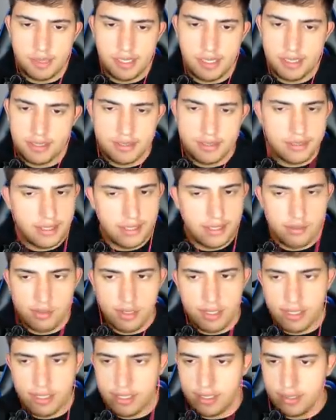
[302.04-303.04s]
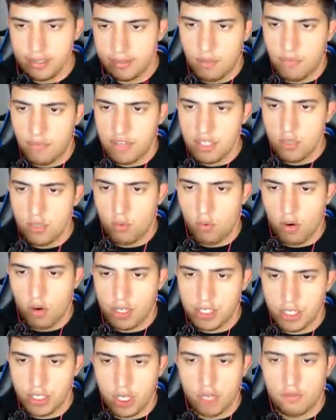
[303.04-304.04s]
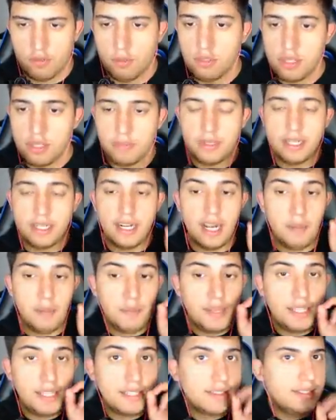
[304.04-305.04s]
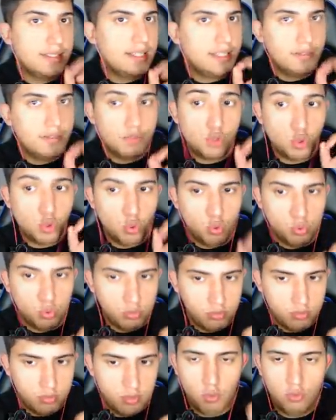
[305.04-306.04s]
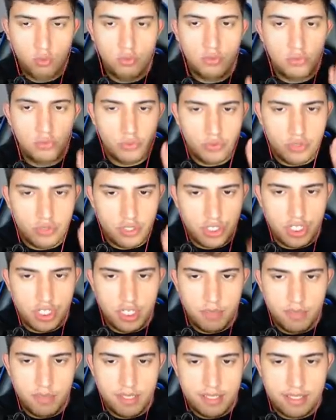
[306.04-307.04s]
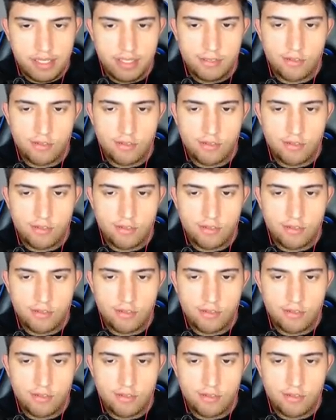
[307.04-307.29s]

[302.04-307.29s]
mas é isso aí. Vamos fazer um corte aqui, ó. Vamos abrir apenas nesse vídeo um, um dos times,